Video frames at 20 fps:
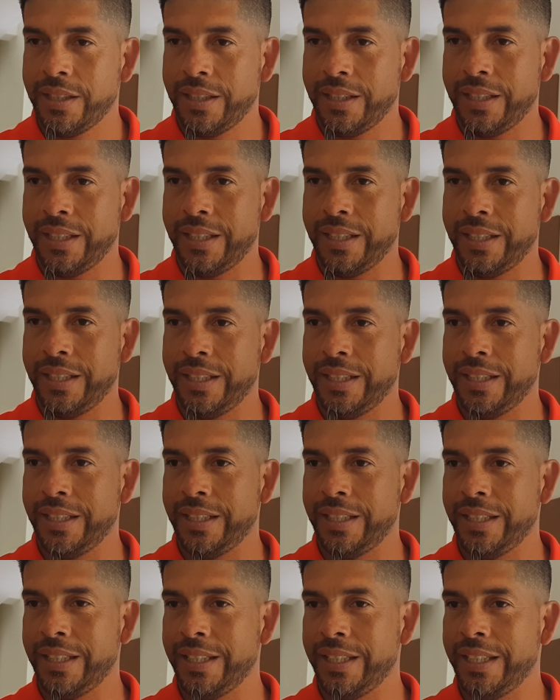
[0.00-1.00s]

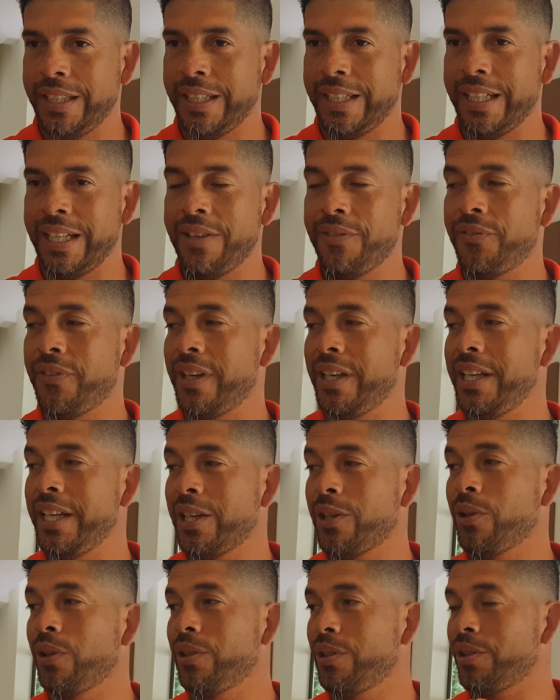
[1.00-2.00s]
y, que es
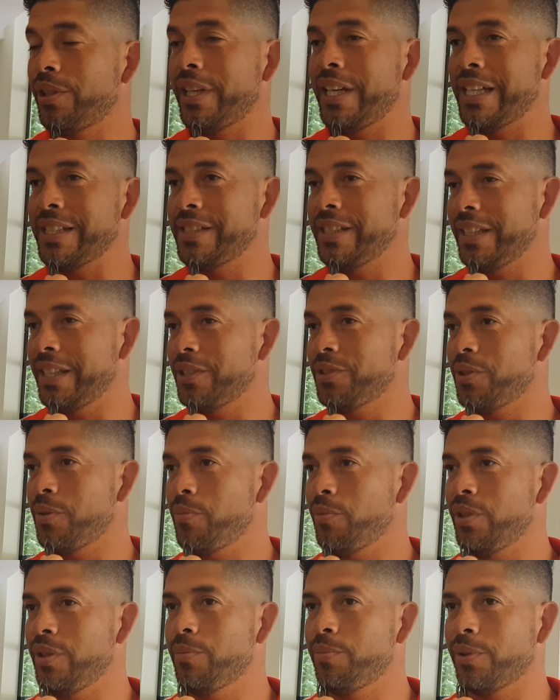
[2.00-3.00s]
feliz con lo que hace, que eso es
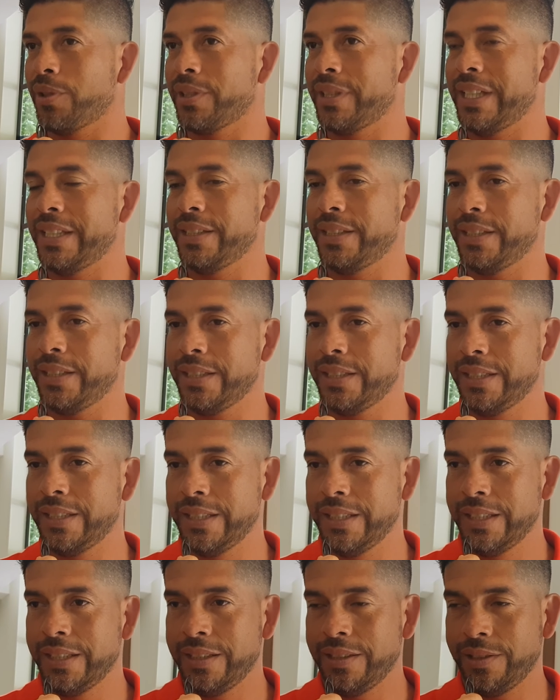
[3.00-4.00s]
muy importante.
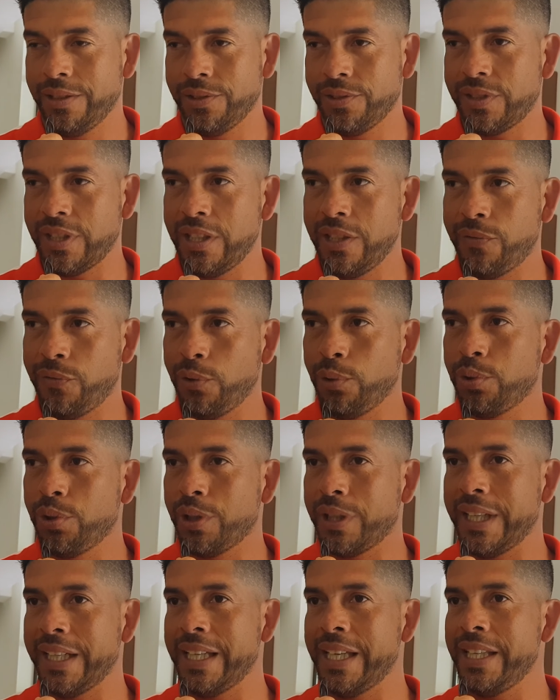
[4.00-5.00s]
Entonces
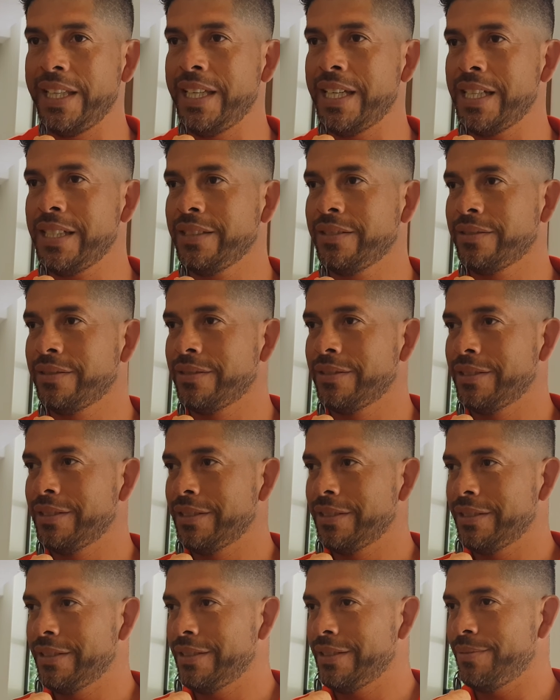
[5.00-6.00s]
disfruto cada día,
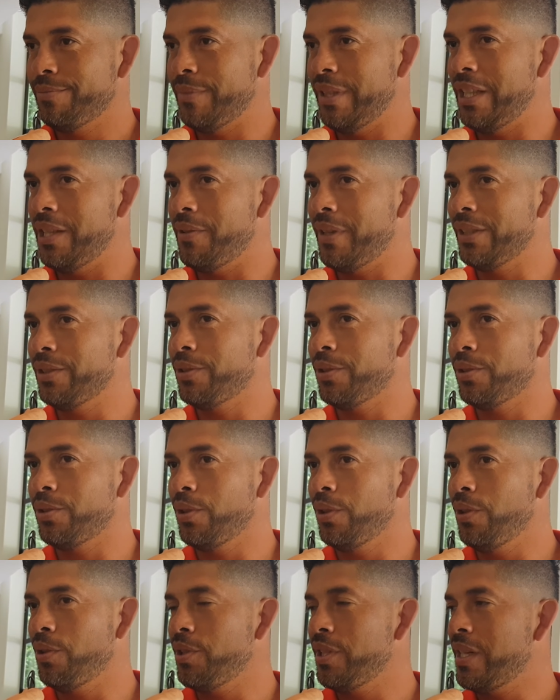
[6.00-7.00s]
me levanto
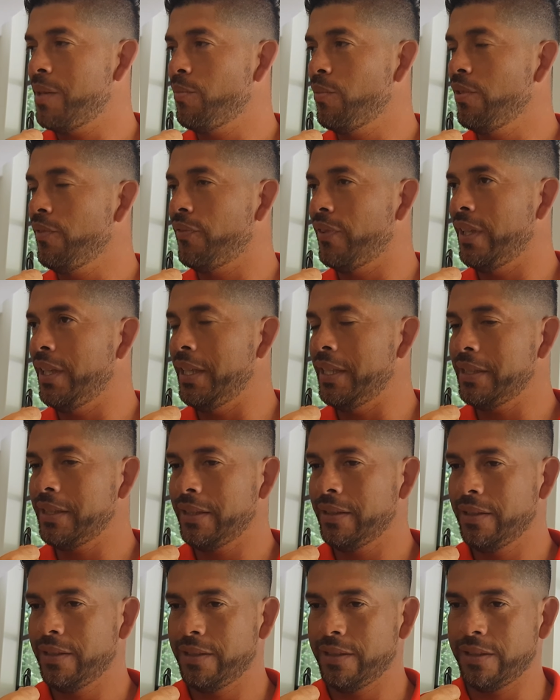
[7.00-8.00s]
todos los días muy
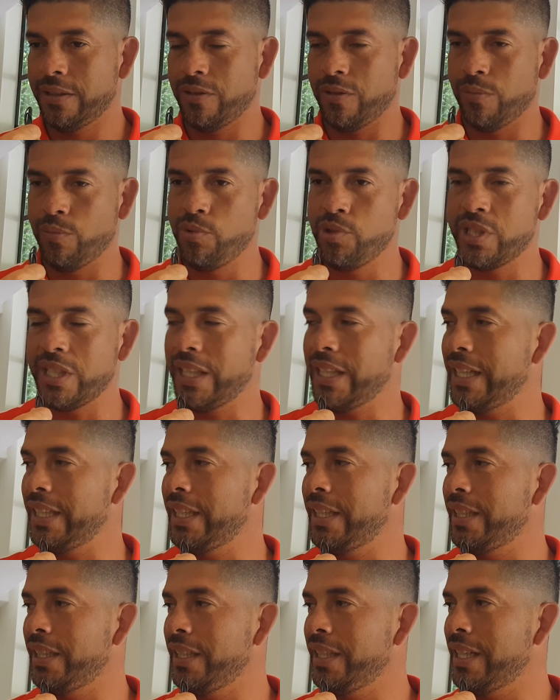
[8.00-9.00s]
feliz, con muchas
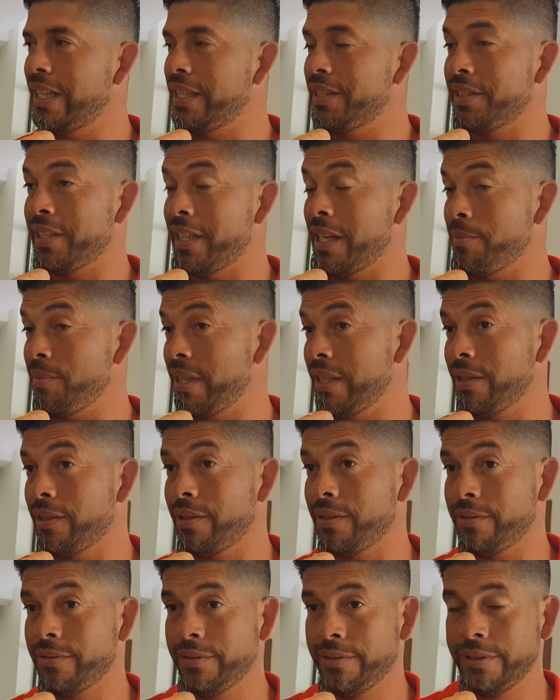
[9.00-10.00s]
ganas de ir al
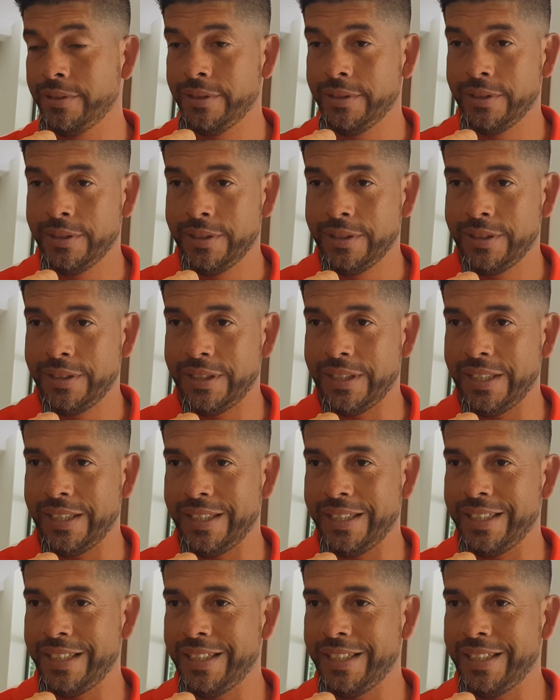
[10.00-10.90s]
entrenamiento, de,